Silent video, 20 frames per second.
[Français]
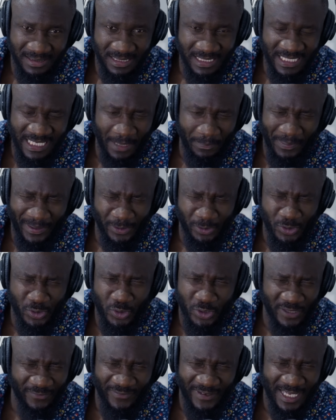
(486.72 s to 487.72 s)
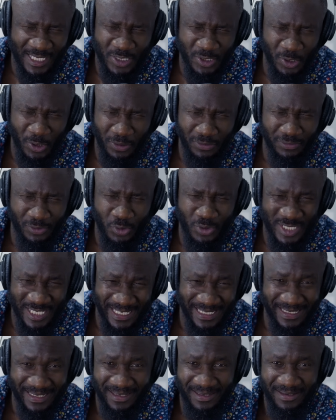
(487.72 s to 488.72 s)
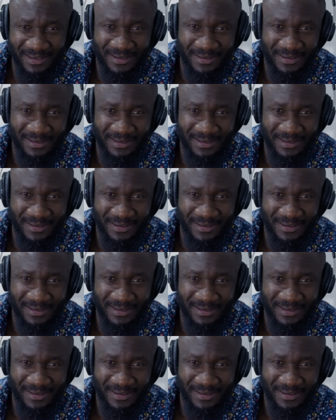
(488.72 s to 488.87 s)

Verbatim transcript: Il n'y a pas de justification logique.